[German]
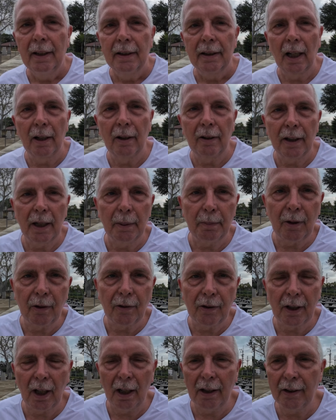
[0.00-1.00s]
da gibt
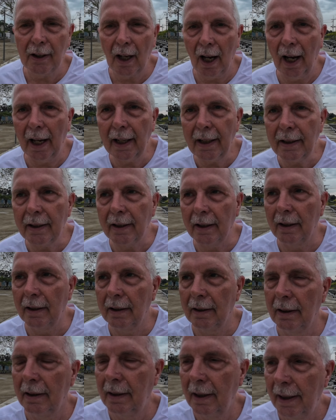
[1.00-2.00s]
es sicherlich
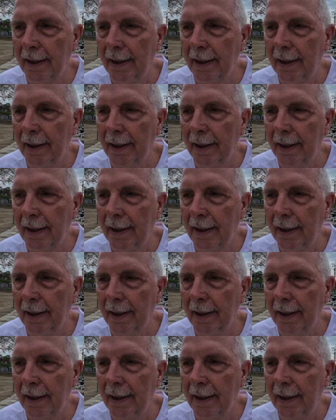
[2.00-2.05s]
einige,